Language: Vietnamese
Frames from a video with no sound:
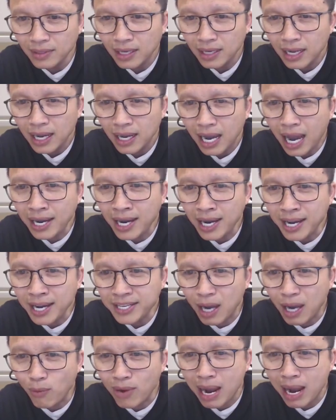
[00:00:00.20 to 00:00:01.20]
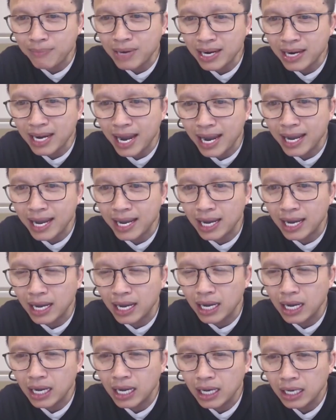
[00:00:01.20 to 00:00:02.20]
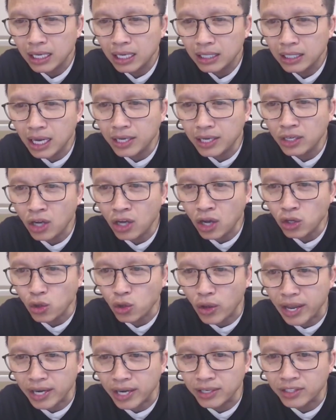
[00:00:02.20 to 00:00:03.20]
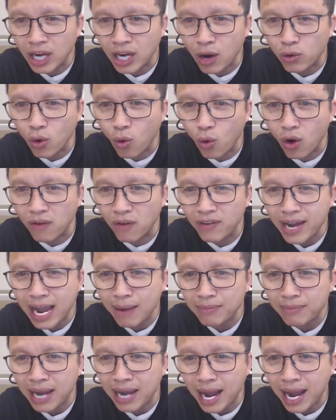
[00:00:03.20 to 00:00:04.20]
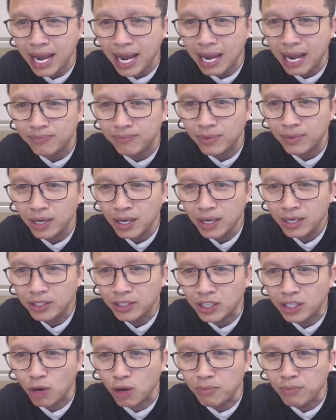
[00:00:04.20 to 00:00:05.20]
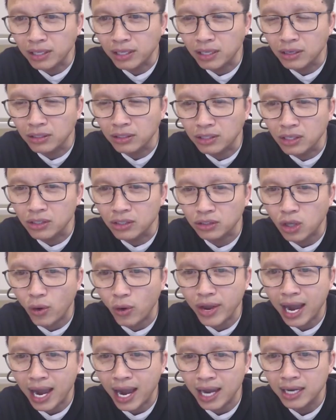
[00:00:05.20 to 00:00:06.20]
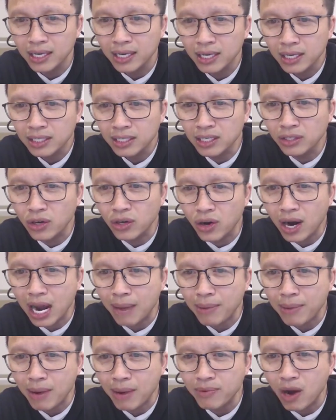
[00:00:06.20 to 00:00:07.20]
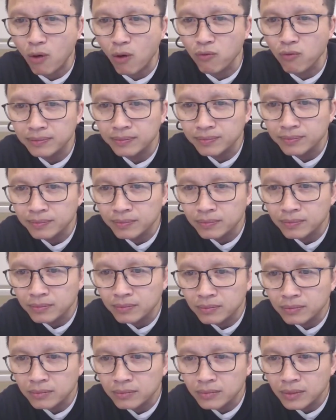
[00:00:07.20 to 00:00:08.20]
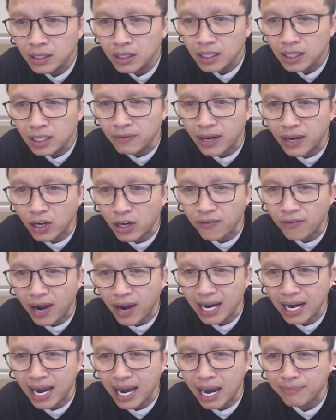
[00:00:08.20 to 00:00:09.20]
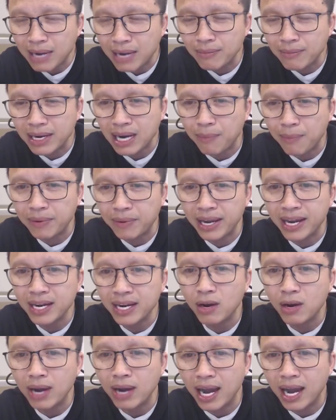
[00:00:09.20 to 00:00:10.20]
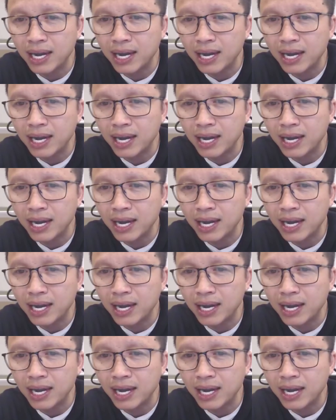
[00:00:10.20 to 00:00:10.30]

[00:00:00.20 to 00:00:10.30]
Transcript: Anh ơi, chồng em rất hay thích nói chuyện trêu đùa với em gái em, trêu bình thường thường thôi ạ à. Nhưng điều đó làm em không vui. Như vậy có phải là em đang bị khập khiễng không ạ à?